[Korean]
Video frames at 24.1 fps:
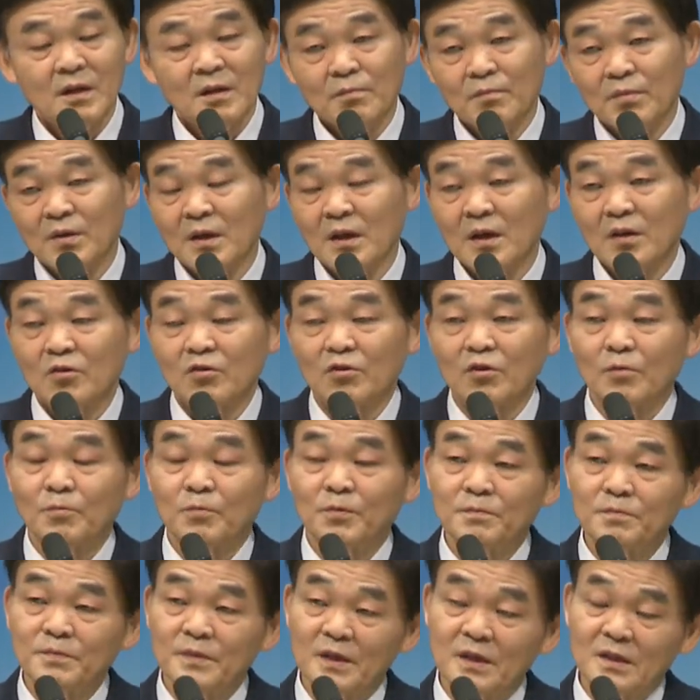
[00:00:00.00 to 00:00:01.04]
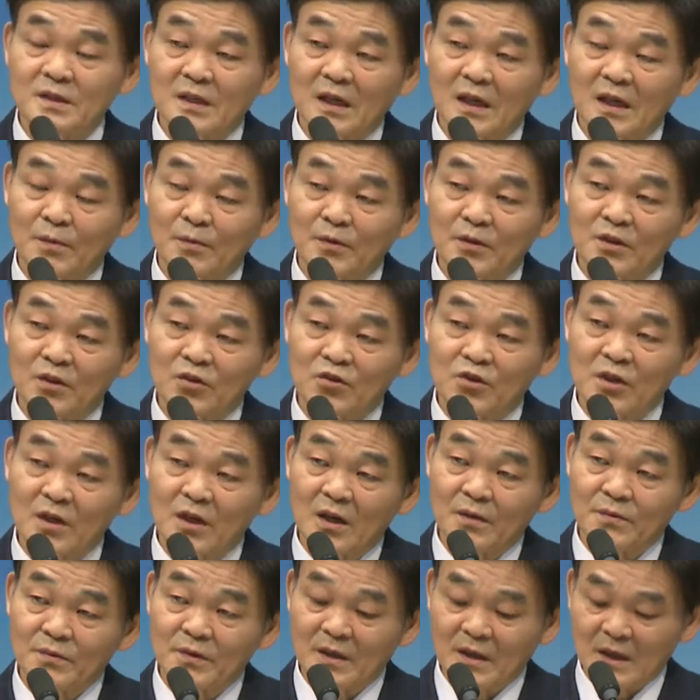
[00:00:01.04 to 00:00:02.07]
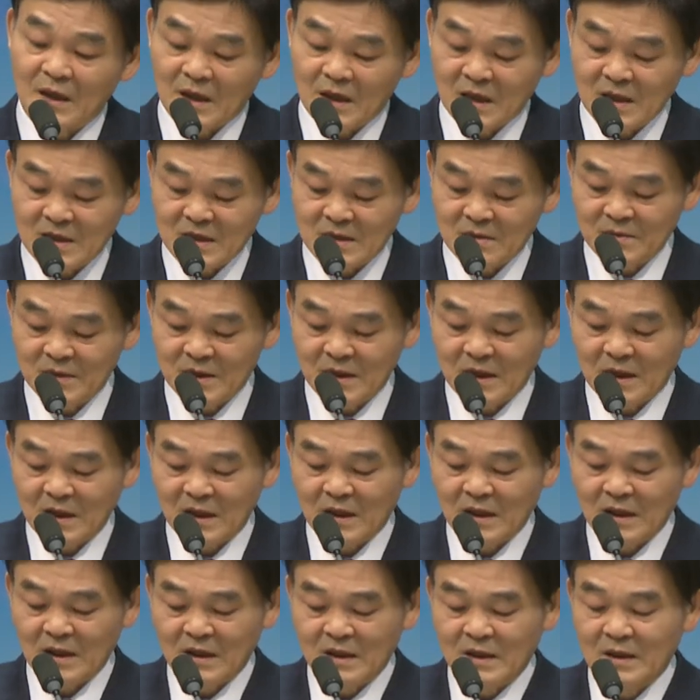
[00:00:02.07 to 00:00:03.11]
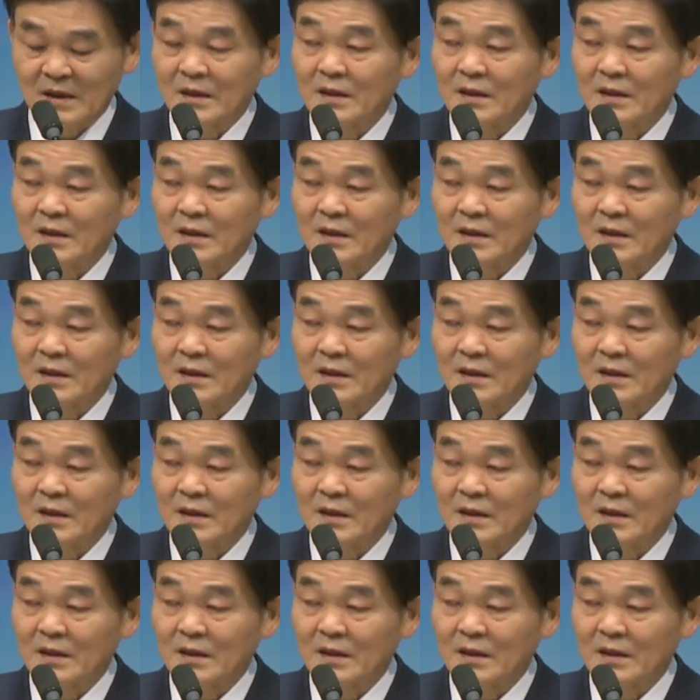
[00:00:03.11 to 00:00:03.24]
빌라도도 분명히 자기가 볼 때 죄가 없던 걸 알았습니다.